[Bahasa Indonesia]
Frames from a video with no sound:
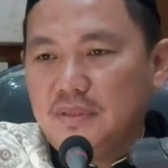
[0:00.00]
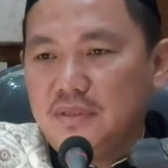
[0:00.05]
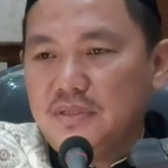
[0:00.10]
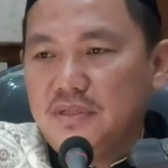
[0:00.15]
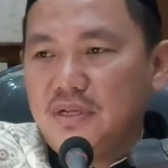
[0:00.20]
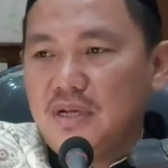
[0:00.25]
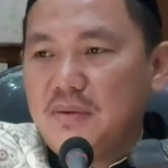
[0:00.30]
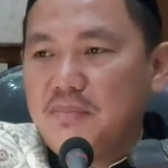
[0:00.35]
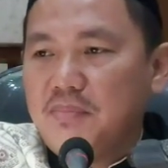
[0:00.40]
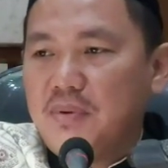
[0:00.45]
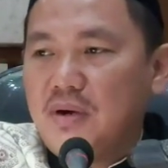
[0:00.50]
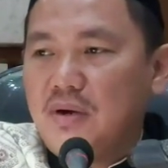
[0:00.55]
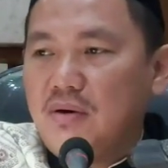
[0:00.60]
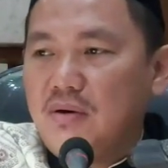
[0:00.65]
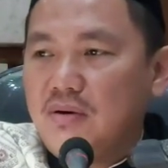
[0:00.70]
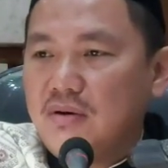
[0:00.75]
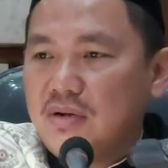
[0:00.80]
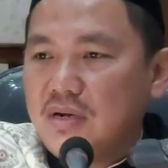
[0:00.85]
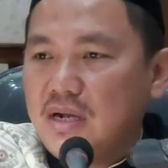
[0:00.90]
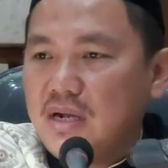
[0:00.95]
Siapa
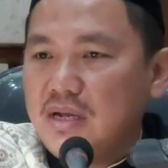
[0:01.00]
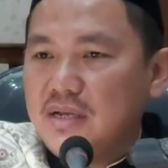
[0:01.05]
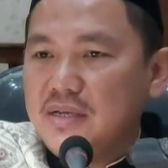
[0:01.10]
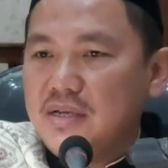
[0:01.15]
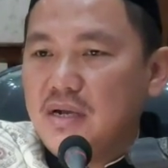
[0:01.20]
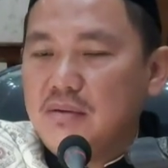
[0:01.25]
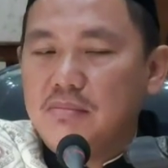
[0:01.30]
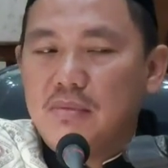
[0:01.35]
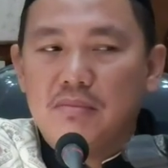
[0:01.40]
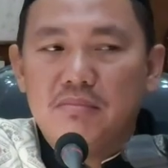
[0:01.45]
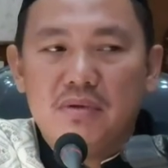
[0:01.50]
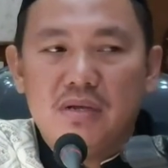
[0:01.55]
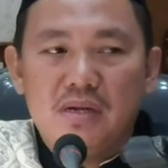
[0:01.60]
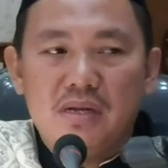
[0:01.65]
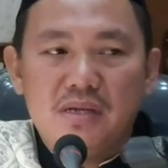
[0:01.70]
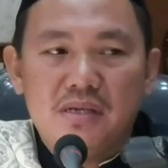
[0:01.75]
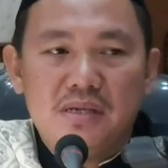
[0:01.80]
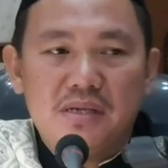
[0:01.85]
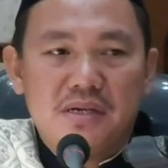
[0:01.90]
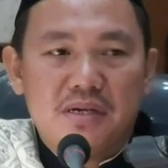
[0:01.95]
orang yang
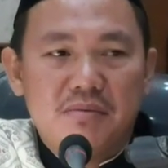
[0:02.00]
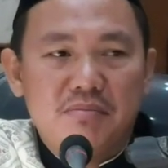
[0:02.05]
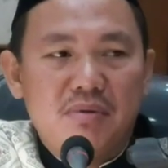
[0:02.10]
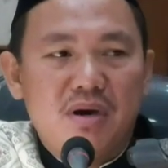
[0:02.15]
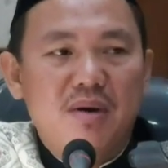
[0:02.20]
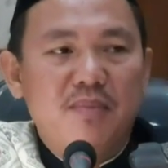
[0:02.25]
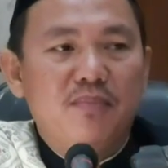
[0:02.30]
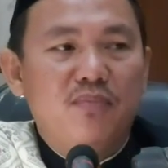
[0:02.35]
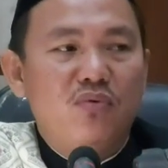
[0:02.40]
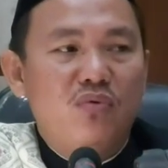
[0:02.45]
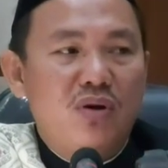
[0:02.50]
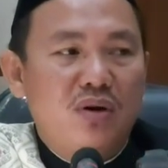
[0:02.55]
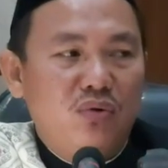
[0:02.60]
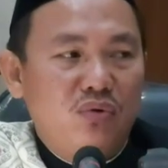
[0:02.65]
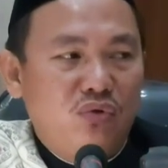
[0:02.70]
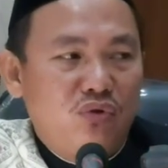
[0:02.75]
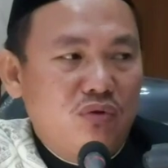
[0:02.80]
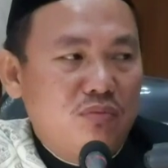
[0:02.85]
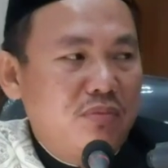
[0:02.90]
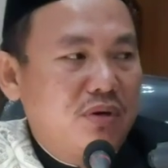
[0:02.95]
memiliki kemampuan
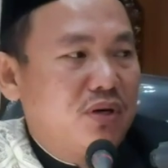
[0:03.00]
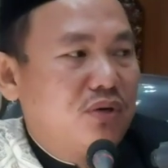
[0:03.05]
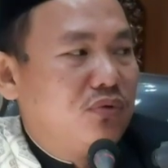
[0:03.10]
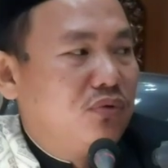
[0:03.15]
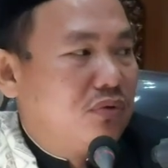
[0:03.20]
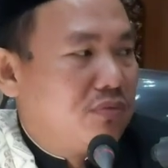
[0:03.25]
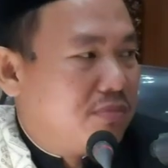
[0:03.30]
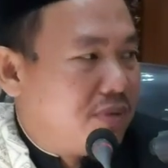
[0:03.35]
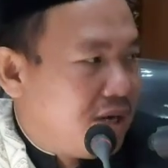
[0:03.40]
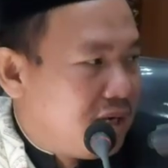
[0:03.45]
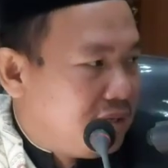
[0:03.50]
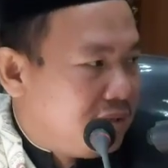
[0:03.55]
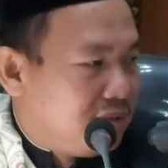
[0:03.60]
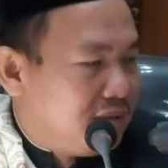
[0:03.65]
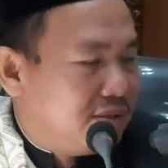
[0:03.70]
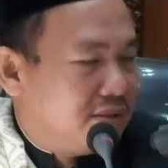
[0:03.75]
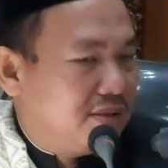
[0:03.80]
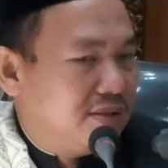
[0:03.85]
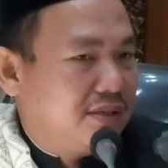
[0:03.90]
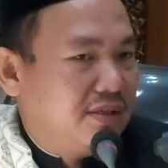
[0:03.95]
untuk
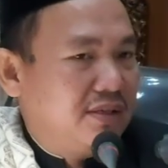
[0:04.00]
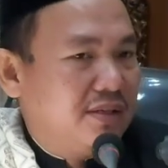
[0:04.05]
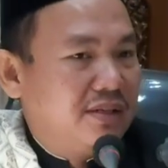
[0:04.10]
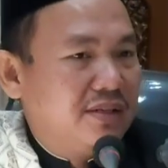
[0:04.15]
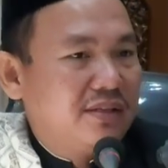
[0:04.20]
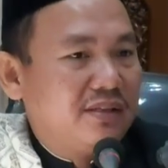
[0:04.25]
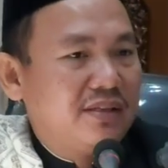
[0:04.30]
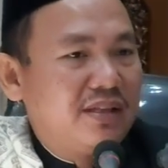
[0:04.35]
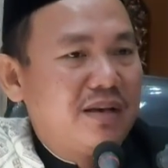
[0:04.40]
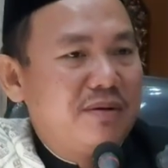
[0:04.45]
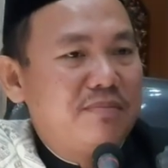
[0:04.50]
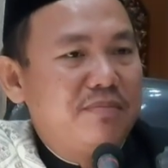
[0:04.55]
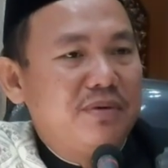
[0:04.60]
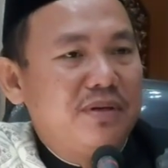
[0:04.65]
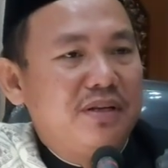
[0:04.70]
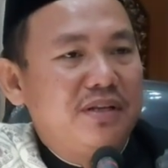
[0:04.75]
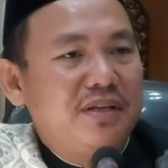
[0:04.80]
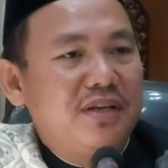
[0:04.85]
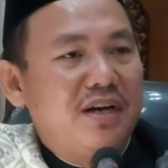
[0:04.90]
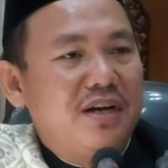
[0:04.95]
berkurban
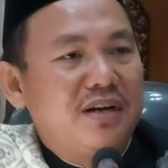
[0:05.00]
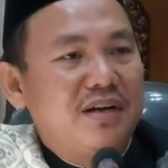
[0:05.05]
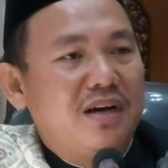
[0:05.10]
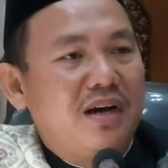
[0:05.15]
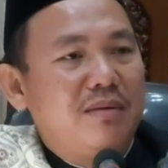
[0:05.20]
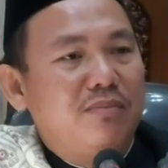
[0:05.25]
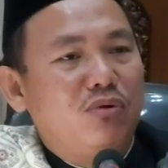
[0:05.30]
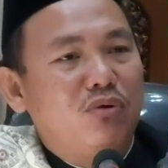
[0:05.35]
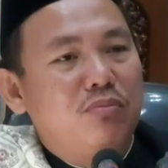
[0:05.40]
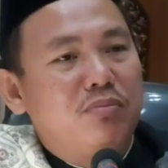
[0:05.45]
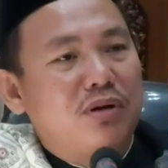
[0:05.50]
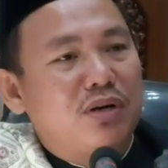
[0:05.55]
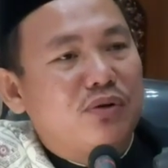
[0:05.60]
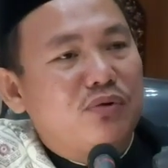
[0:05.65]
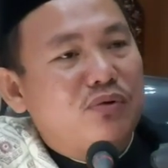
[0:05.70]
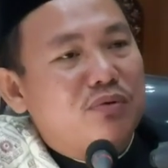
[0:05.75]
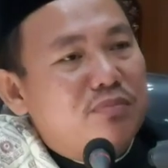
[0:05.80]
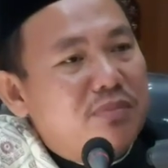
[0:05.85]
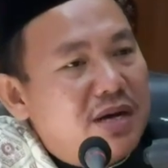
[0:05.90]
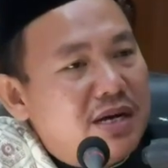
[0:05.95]
tapi dia nggak mau
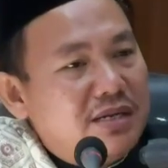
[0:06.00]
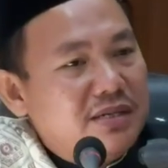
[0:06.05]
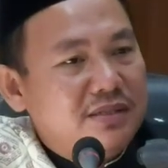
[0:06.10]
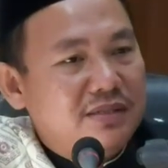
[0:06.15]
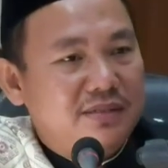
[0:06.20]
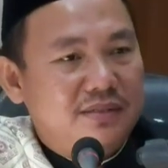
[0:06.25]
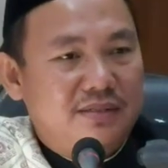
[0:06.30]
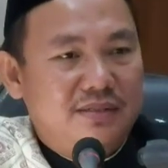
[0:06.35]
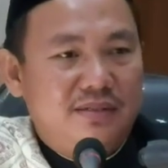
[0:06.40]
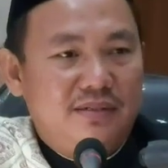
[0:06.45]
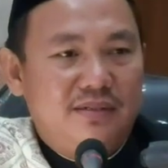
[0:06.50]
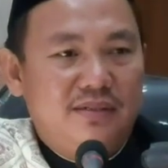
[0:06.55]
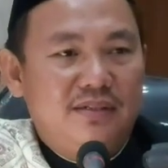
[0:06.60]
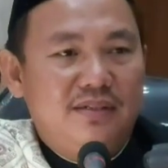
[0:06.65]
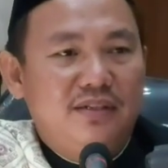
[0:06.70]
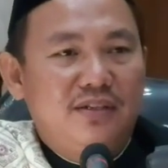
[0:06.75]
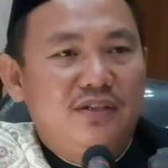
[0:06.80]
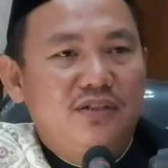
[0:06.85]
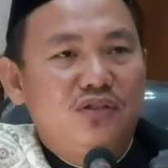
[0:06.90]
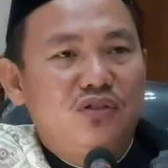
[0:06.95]
berkurban,
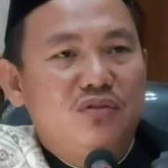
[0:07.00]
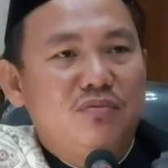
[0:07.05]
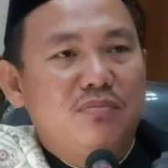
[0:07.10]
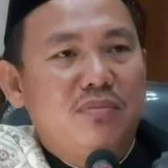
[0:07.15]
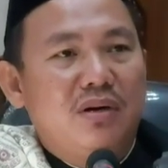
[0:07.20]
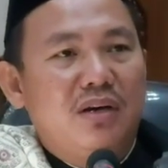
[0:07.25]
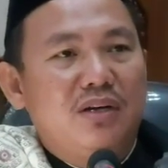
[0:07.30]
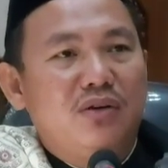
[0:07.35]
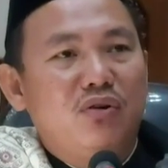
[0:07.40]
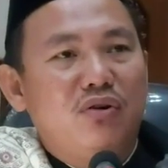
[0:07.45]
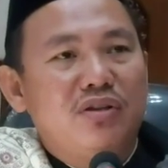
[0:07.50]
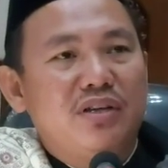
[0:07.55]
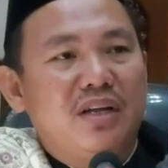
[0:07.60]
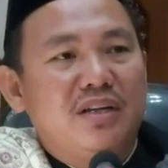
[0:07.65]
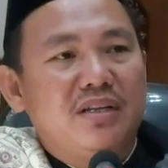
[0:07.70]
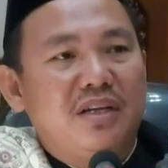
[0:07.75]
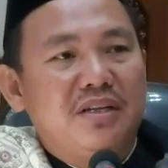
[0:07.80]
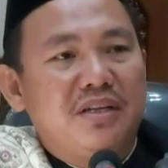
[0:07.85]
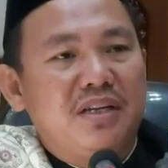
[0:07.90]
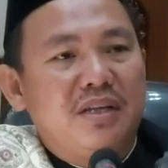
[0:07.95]
cuma
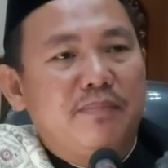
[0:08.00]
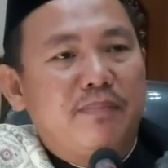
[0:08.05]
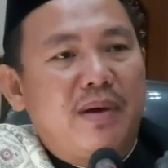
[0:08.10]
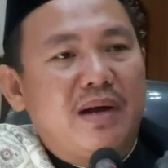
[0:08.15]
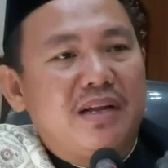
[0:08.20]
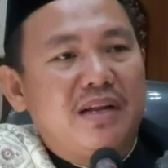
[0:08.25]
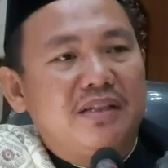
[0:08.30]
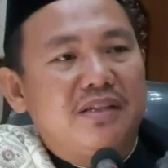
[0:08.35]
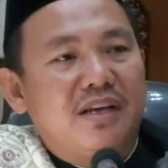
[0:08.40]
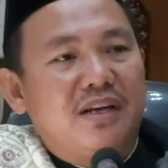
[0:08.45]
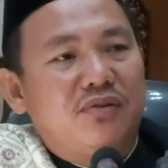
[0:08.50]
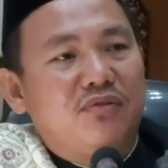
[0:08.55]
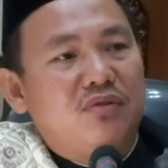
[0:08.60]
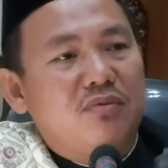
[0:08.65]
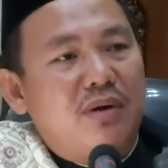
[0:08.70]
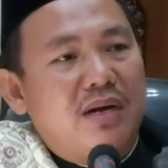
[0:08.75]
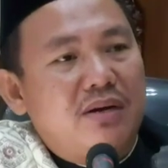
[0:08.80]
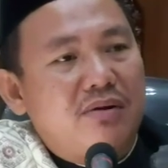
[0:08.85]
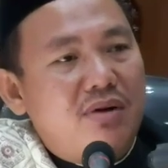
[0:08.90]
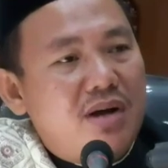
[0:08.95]
doyannya jadi panitia
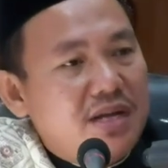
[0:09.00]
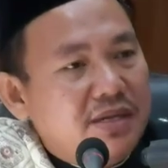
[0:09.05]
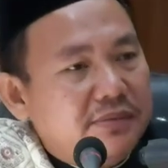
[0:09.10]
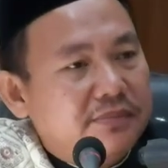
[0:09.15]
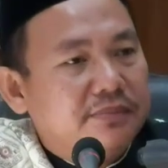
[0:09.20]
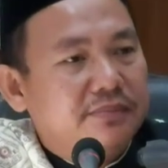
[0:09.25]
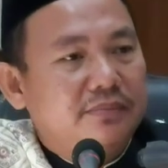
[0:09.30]
kurban doang.